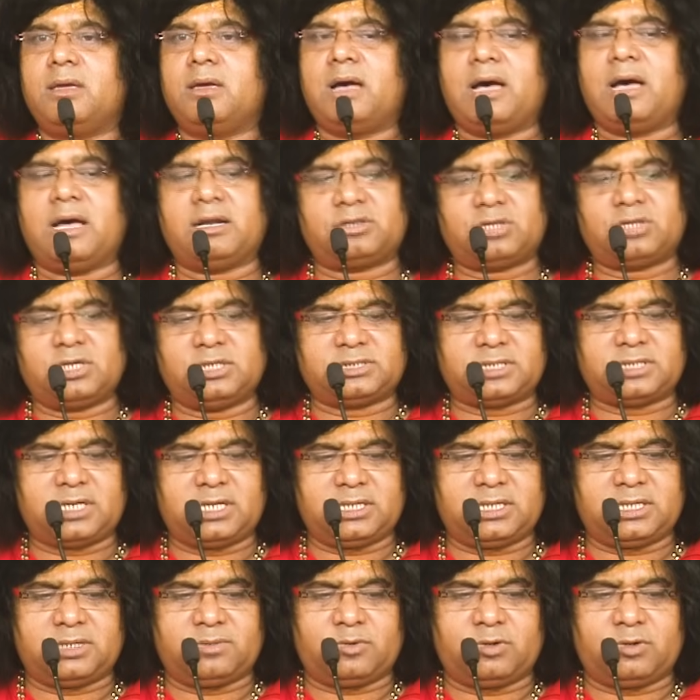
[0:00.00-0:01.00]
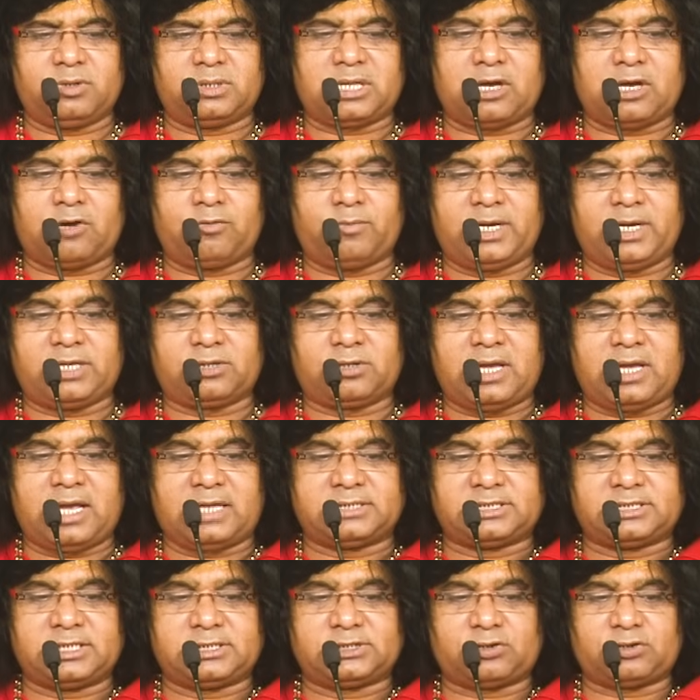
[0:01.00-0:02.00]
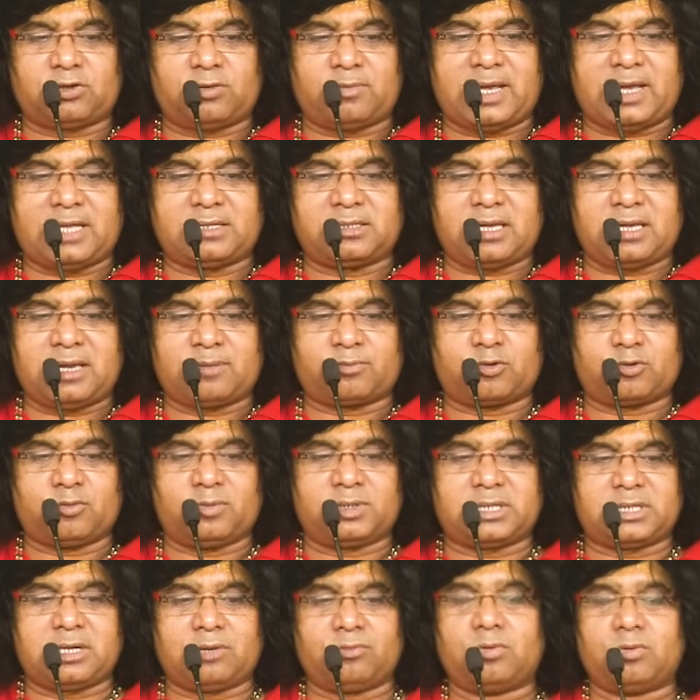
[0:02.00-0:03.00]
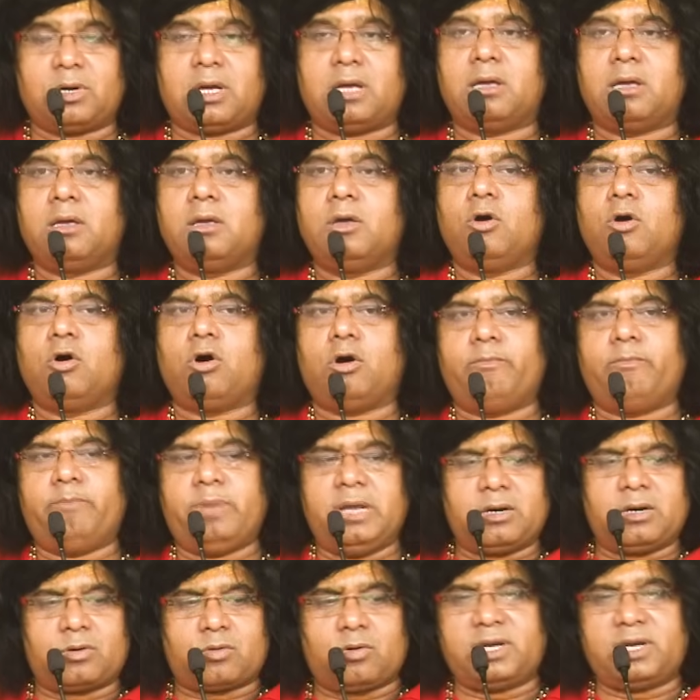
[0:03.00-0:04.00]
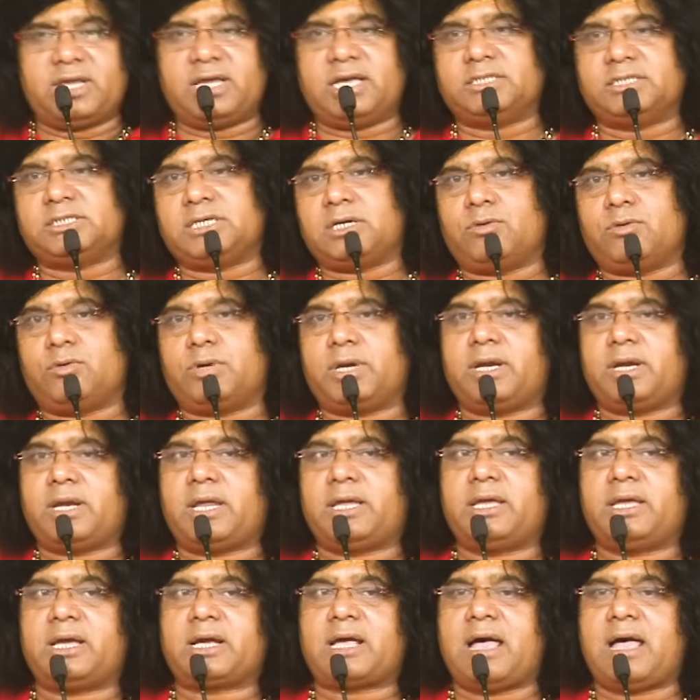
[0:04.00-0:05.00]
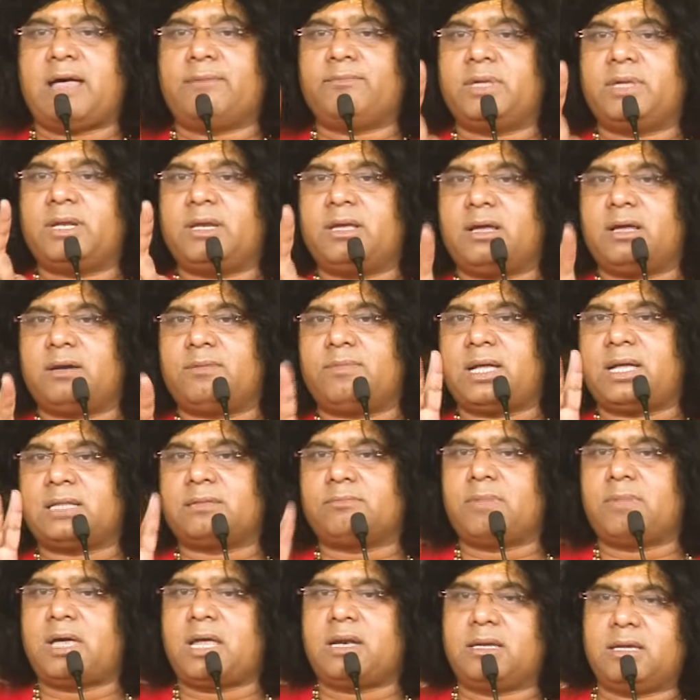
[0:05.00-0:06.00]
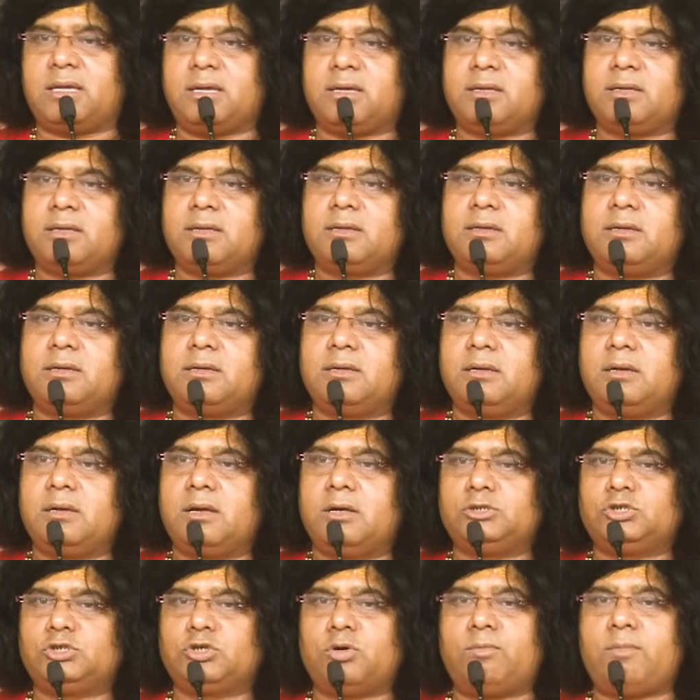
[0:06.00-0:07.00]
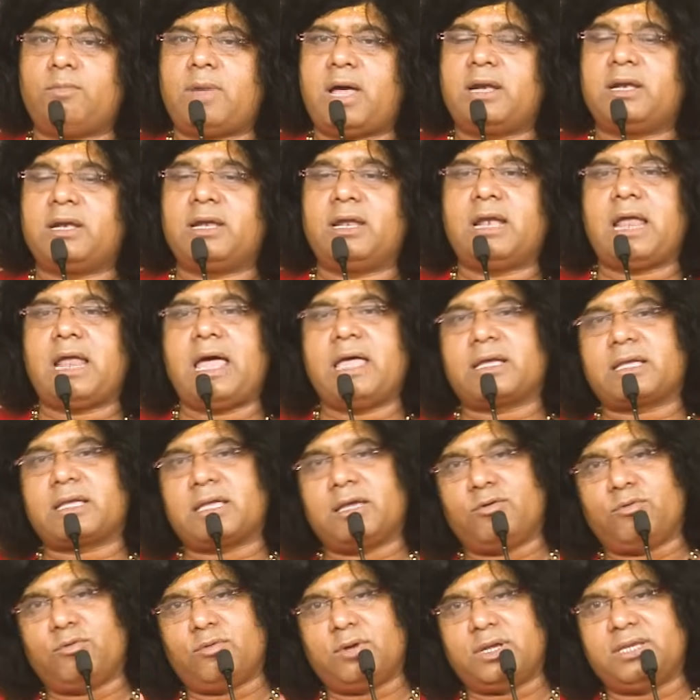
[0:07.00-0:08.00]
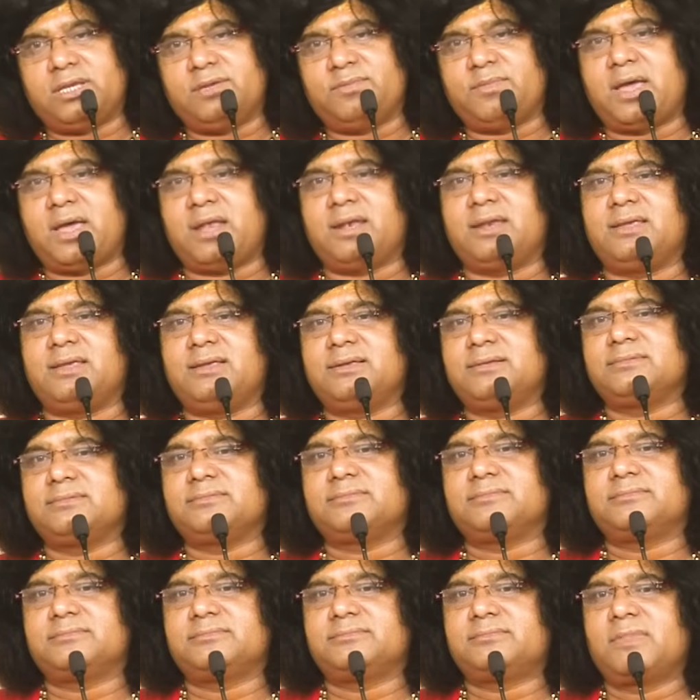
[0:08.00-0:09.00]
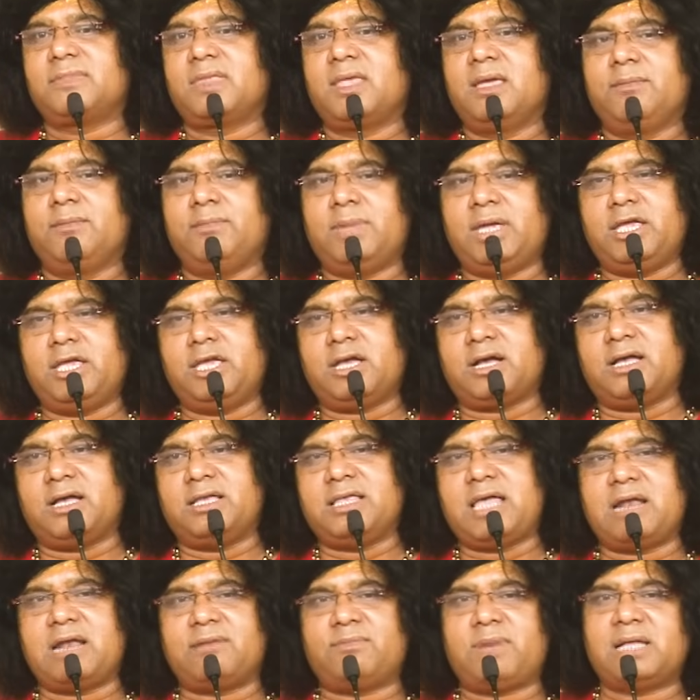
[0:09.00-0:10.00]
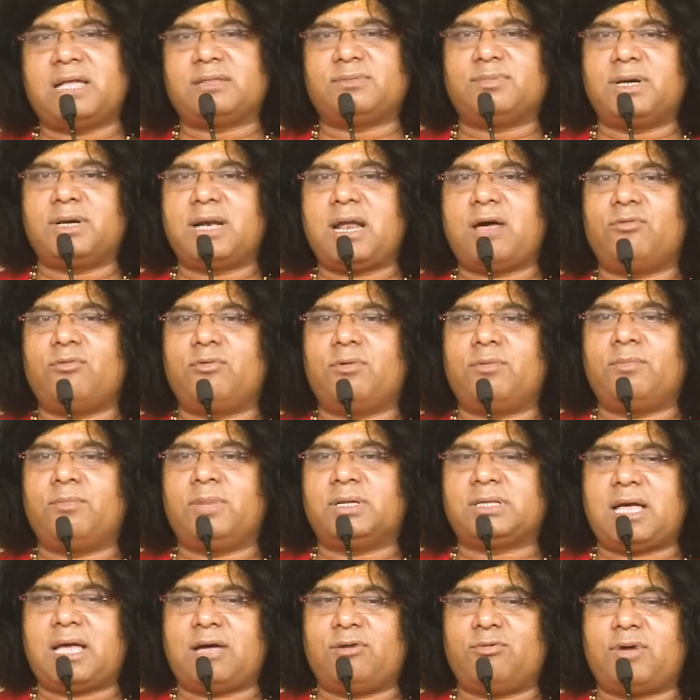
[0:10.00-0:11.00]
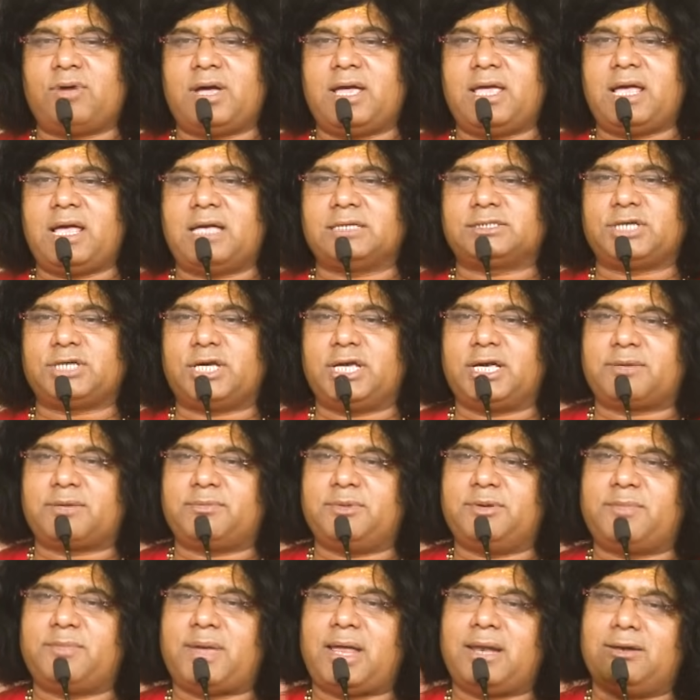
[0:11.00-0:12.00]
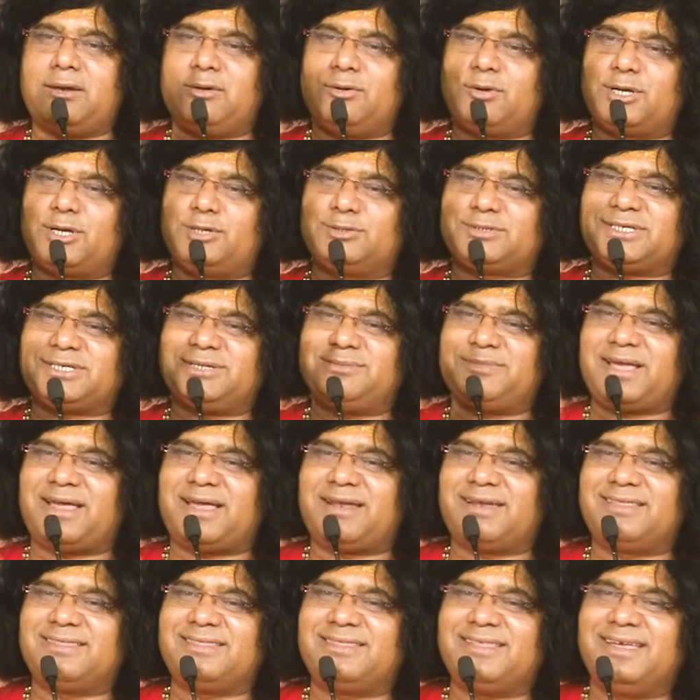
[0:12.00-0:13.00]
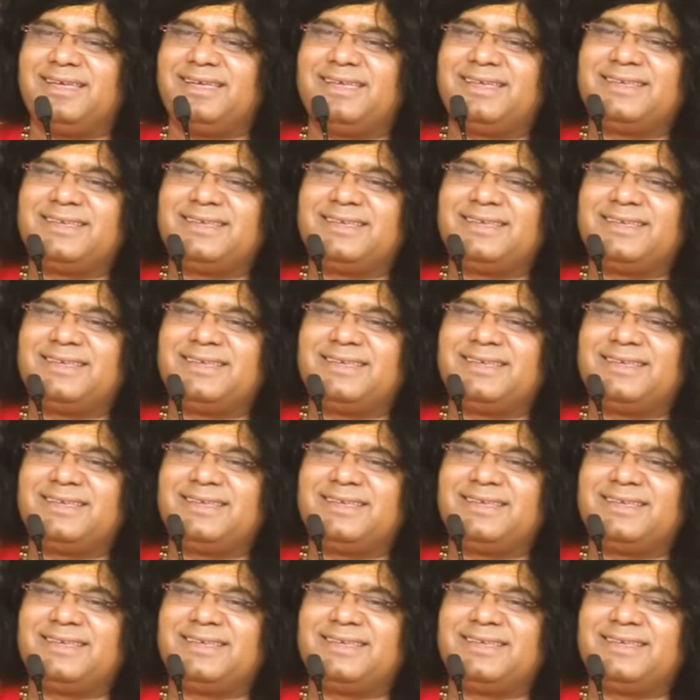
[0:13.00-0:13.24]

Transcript: हर तीसरे दिन बोलता हूं मैं तो यहां से सौ बातें आपको बताऊंगा और बिल्कुल ये जरूरी नहीं है कि आप मेरी हर बात माने जो मानने लायक है वही माने मैं एक हजार बात बनाऊ बताऊंगा यहां से एक भी मान लोगे उसी में आनंद